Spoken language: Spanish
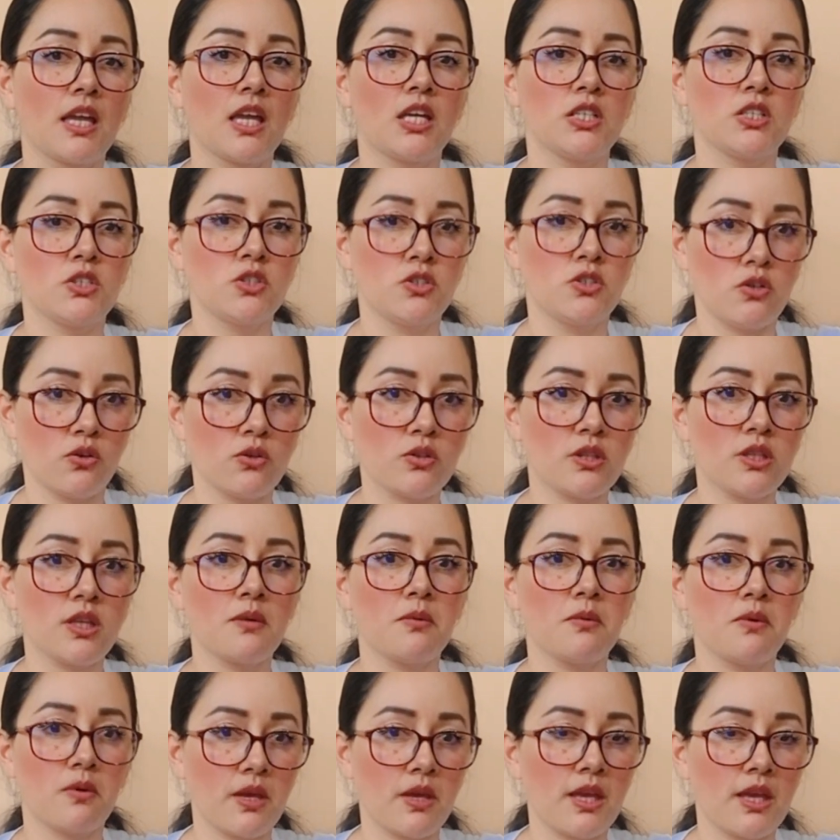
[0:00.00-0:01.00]
yo te
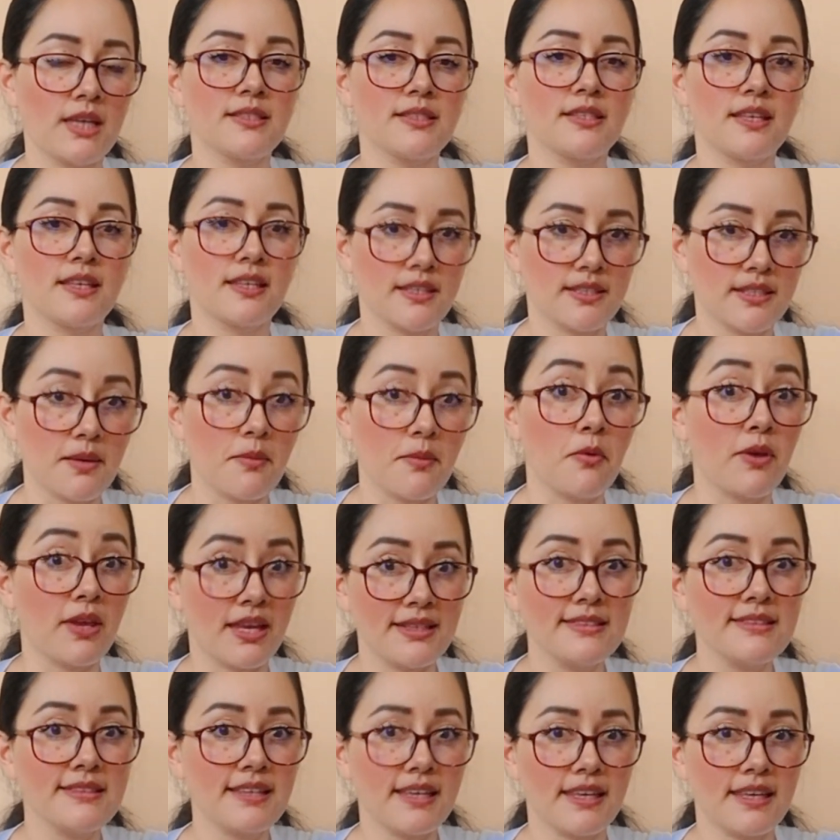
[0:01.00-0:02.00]
voy a, te voy a
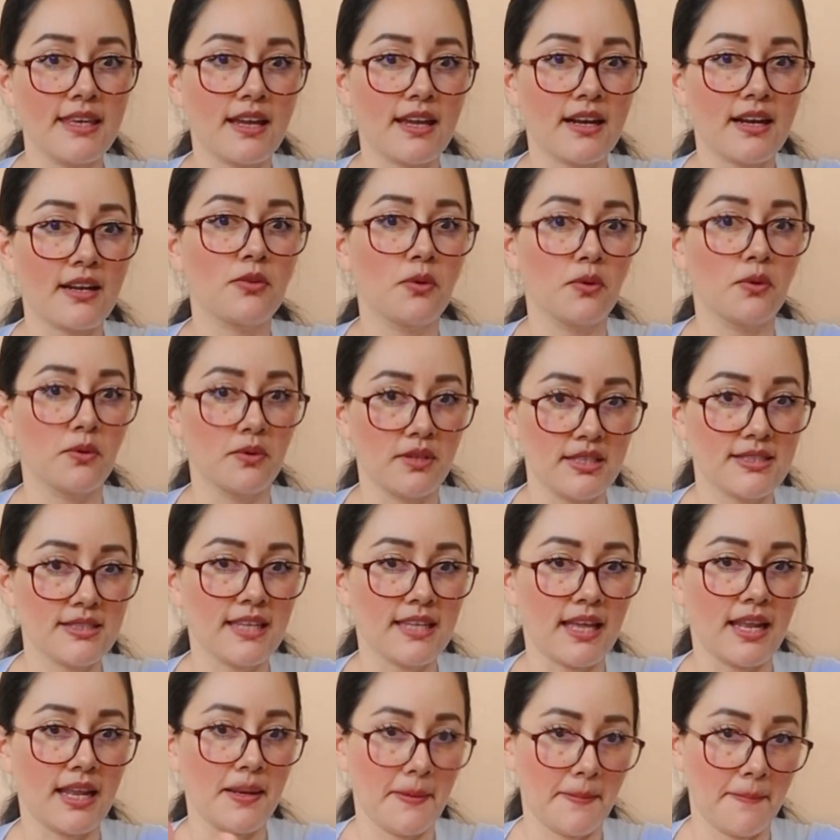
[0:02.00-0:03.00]
enseñar dónde
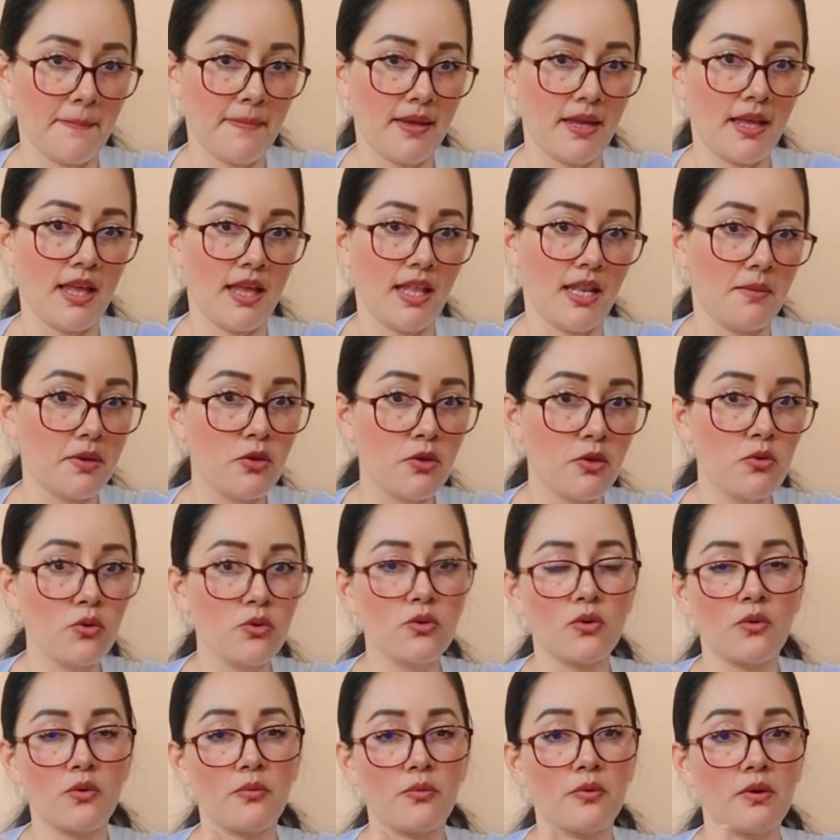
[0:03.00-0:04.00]
está el, el
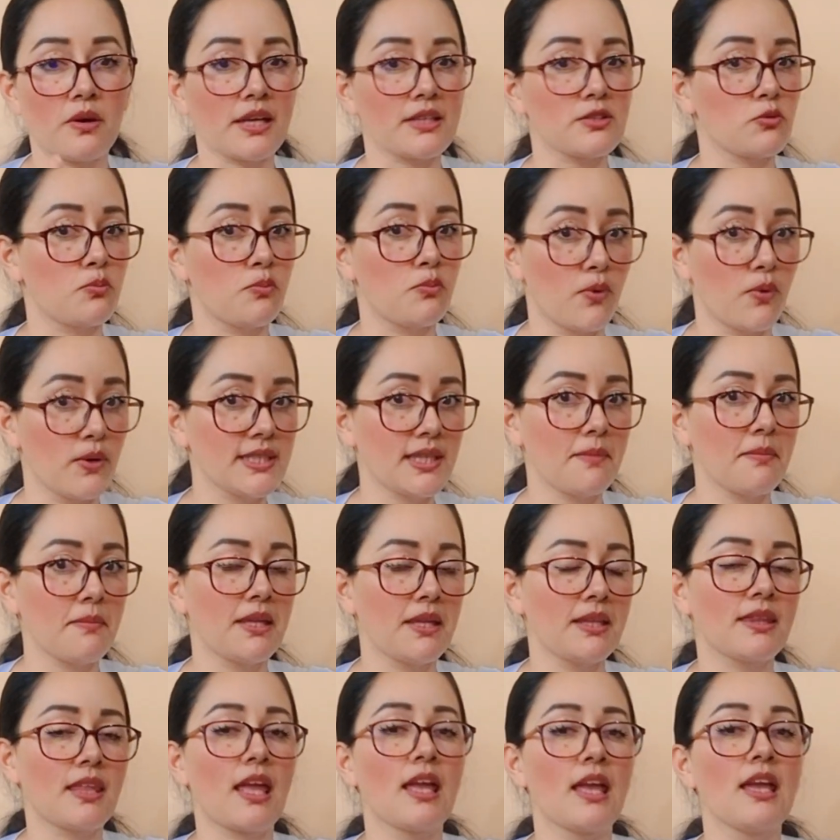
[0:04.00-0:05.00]
que
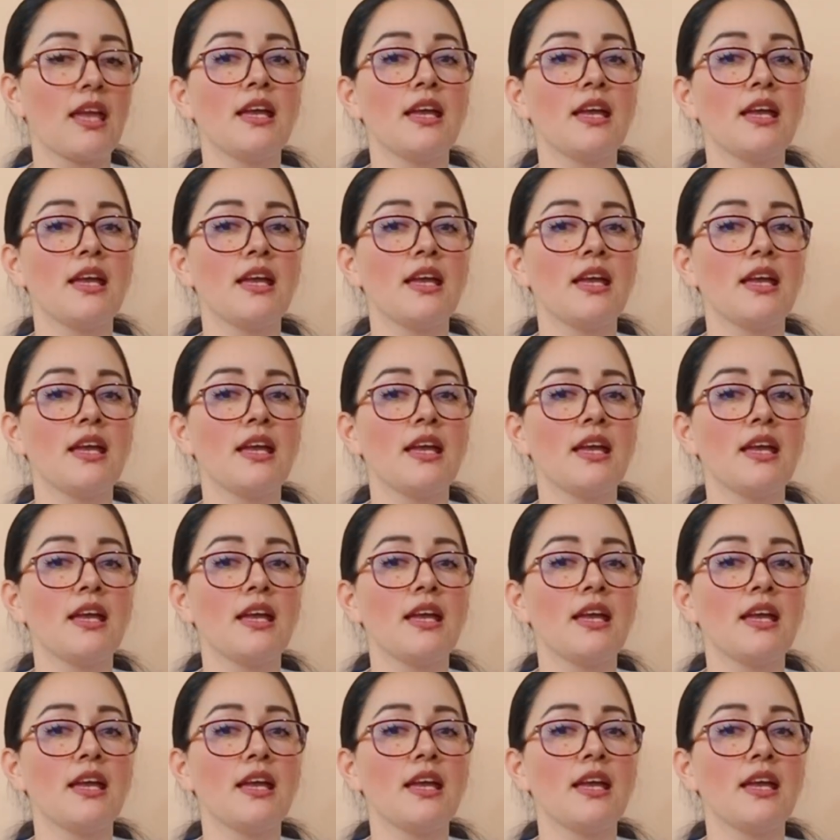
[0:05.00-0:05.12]
supuestamente